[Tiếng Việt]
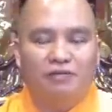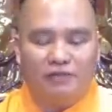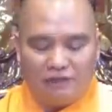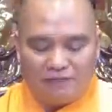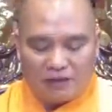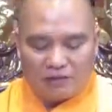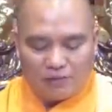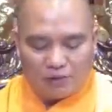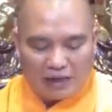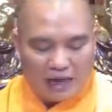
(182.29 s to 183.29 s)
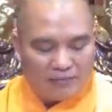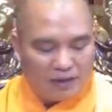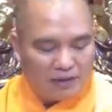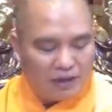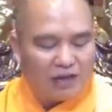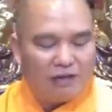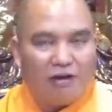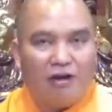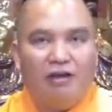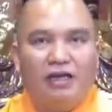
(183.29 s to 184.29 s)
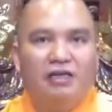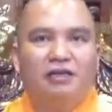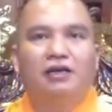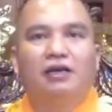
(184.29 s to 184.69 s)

chư phật hoặc bồ tát bất kỳ nào đó lên